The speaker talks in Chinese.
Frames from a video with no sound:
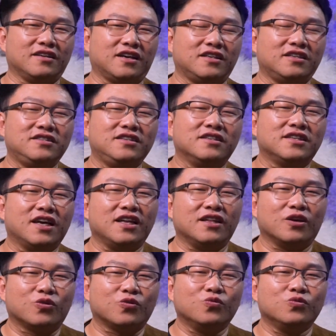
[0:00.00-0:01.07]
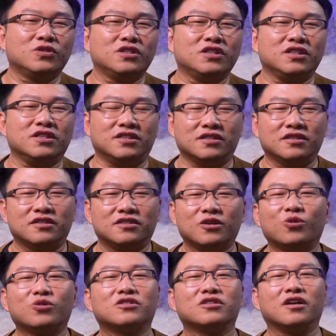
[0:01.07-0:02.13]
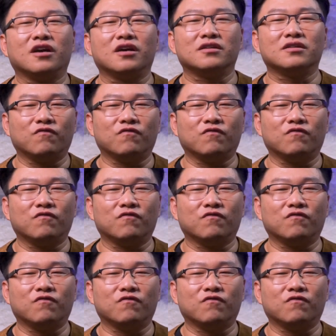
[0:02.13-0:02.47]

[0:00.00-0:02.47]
可是现在呢，公知已经消失了，